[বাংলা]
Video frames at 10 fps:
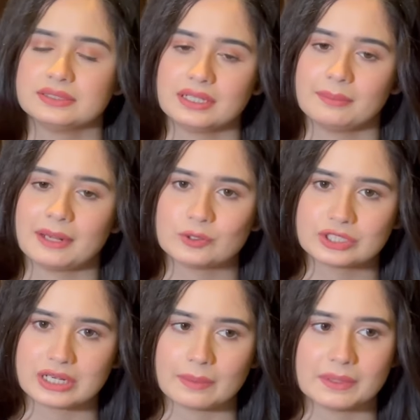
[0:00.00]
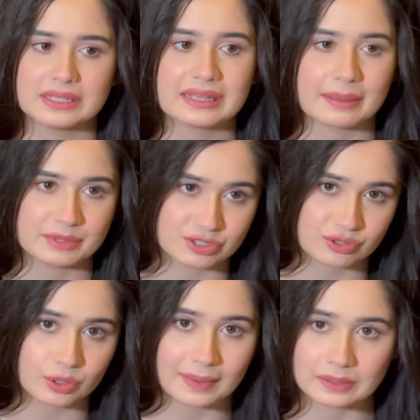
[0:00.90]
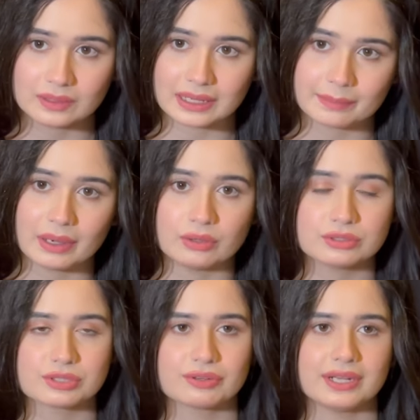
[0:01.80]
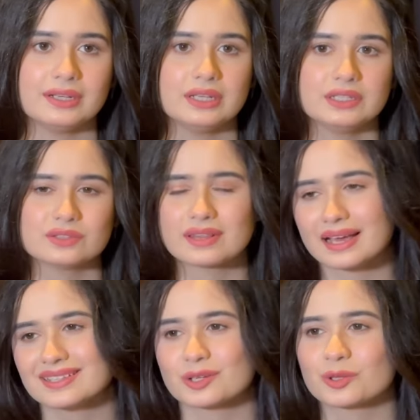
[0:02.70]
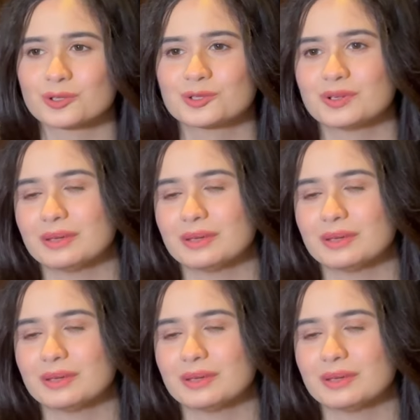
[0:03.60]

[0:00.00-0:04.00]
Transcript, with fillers: যে মানুষের আমাদের কেমিস্ট্রিও ভালো লাগবে অন স্ক্রিন সো দেখা যাক দর্শক কী